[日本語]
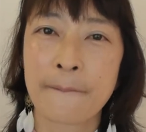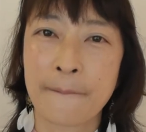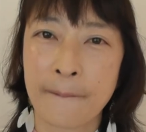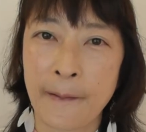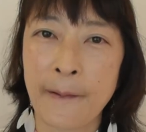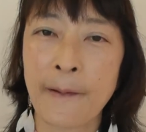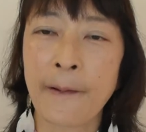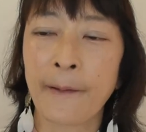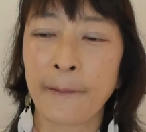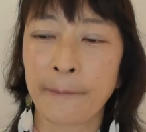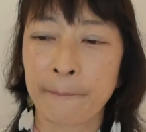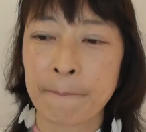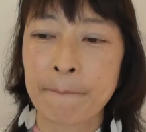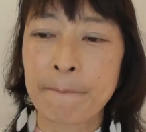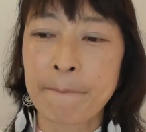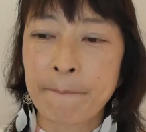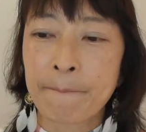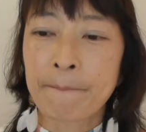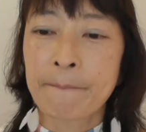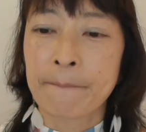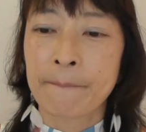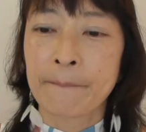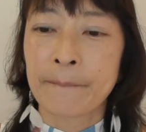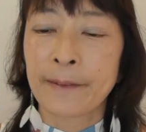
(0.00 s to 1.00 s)
はい、
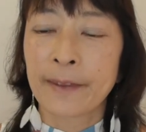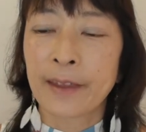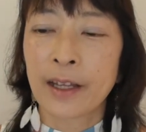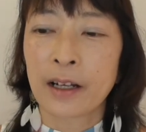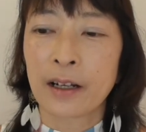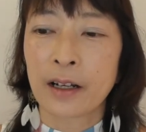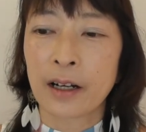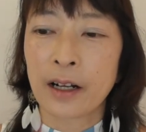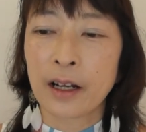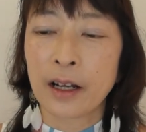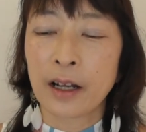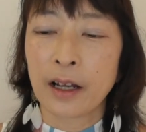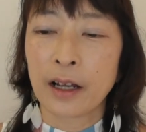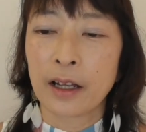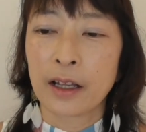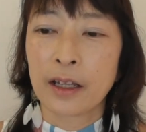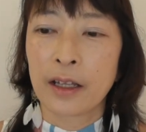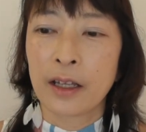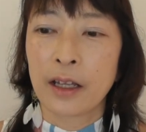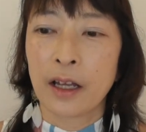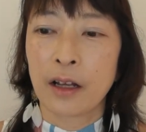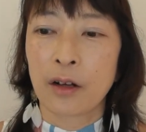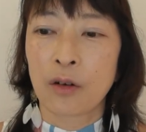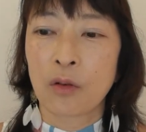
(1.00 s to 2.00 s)
だから
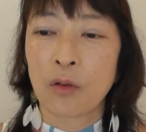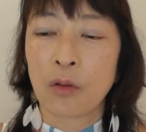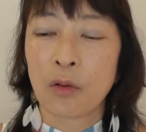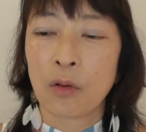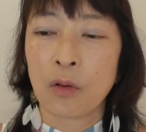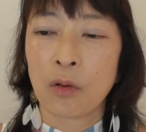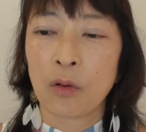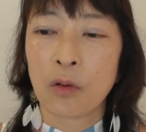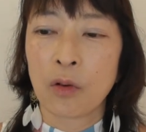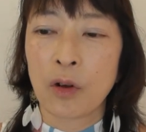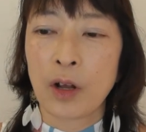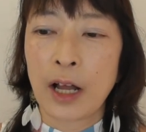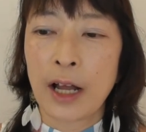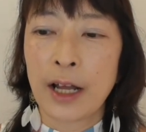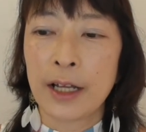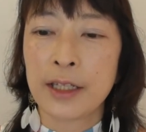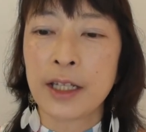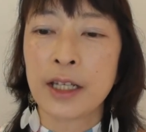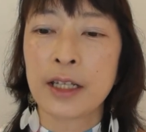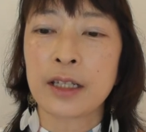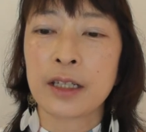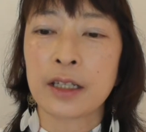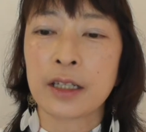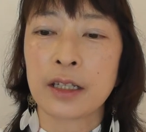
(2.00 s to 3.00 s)
こう
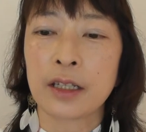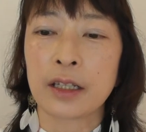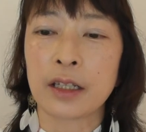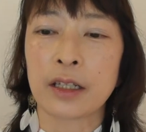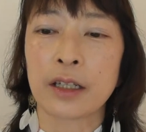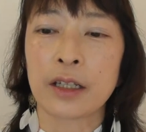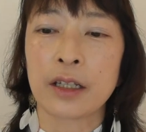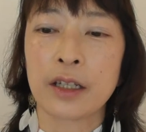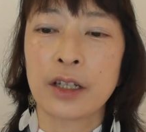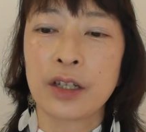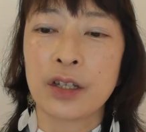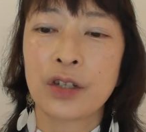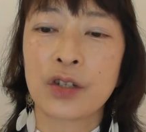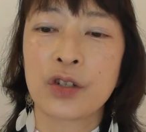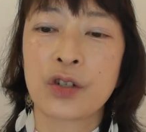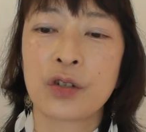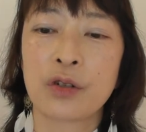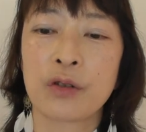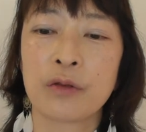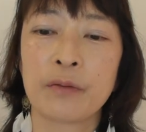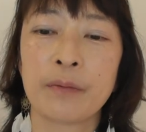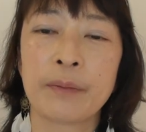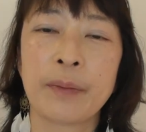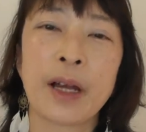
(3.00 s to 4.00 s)
派手に一
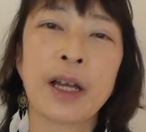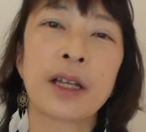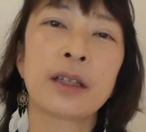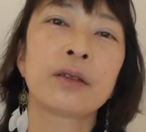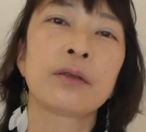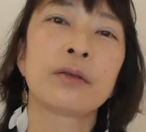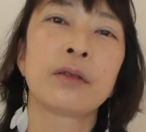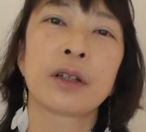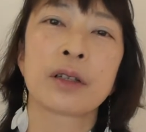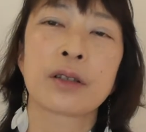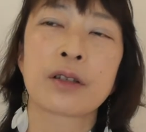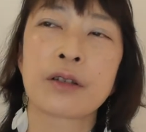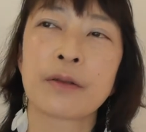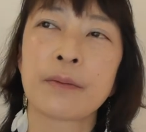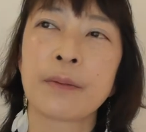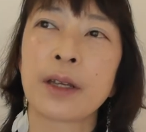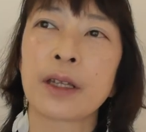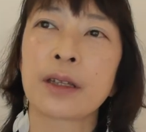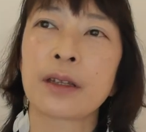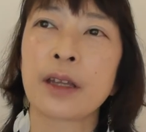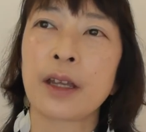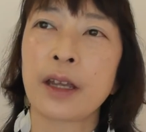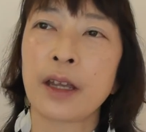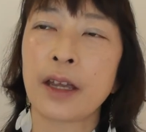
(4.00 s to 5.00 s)
瞬バーッと集
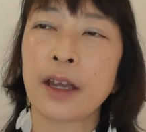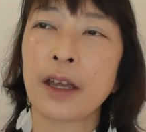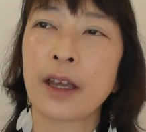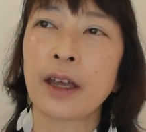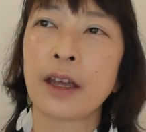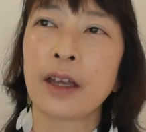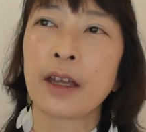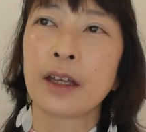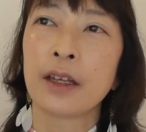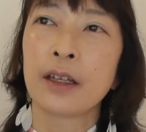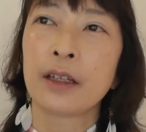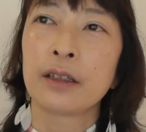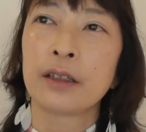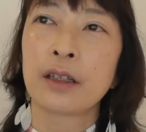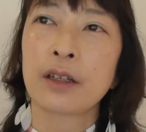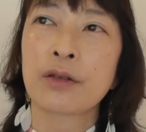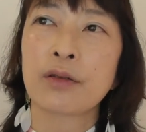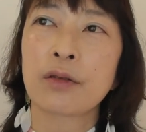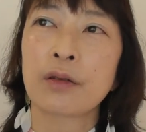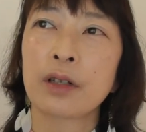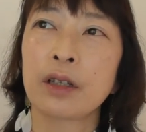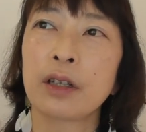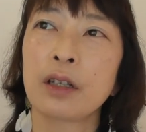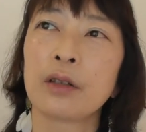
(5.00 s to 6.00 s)
めてで
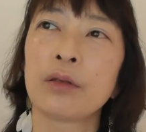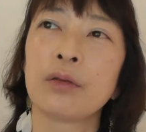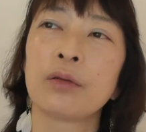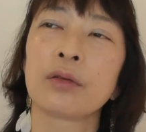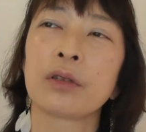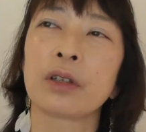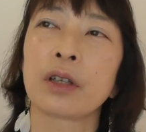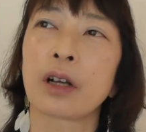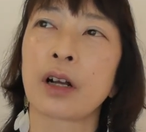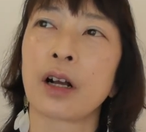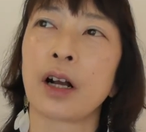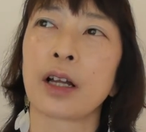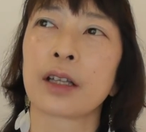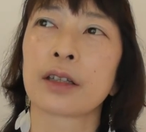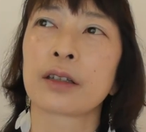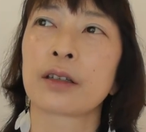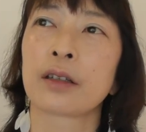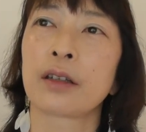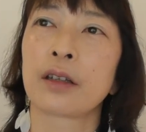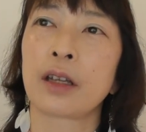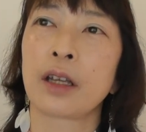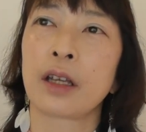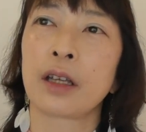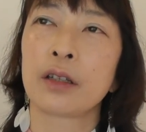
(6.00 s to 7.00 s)
それでどうにかっ
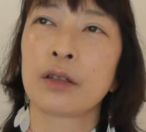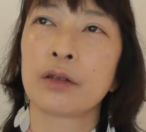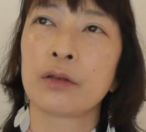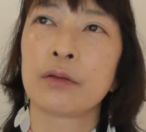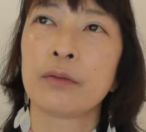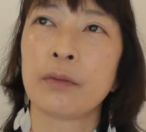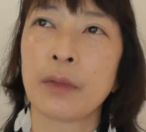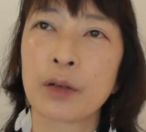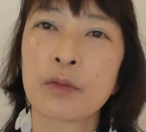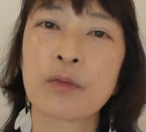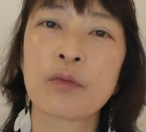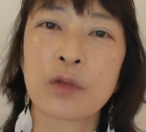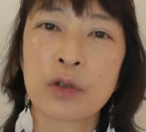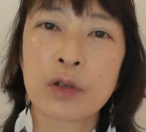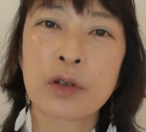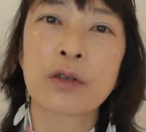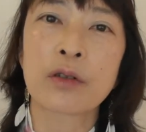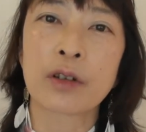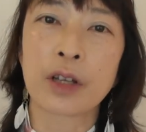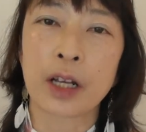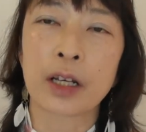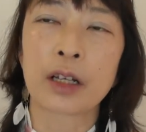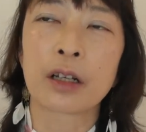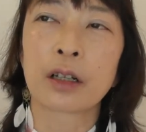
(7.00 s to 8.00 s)
ていう、まあ、もち
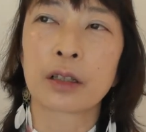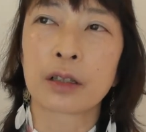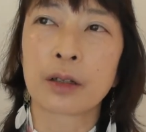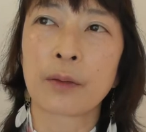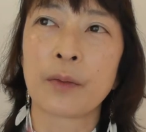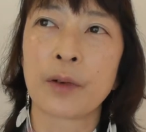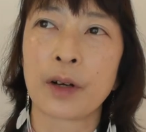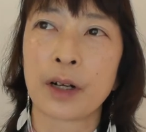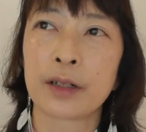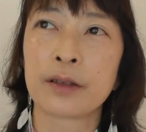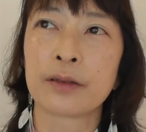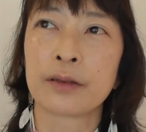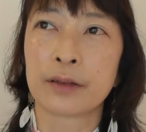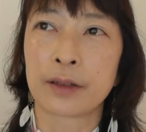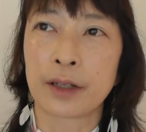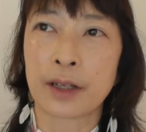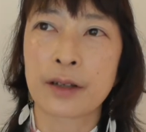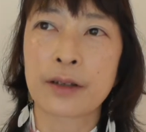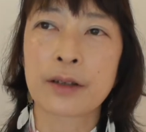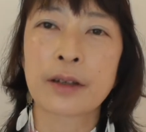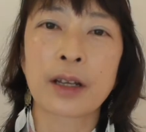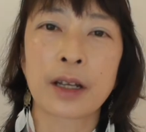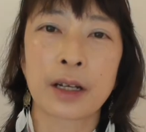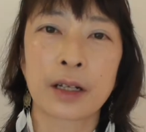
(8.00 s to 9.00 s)
ろんやり方もあるんで
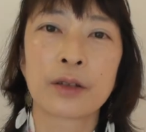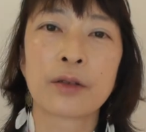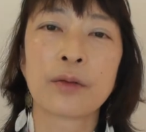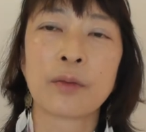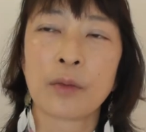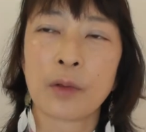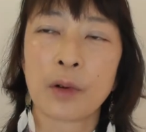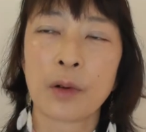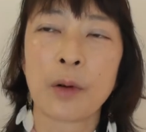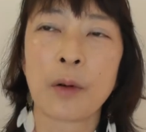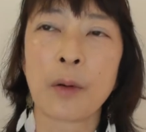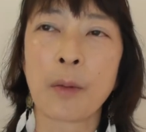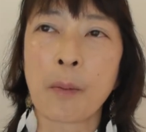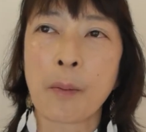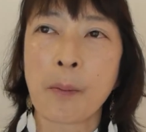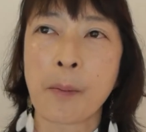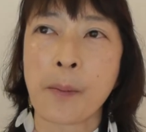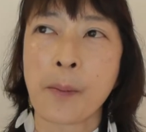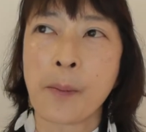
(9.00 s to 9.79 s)
すけれども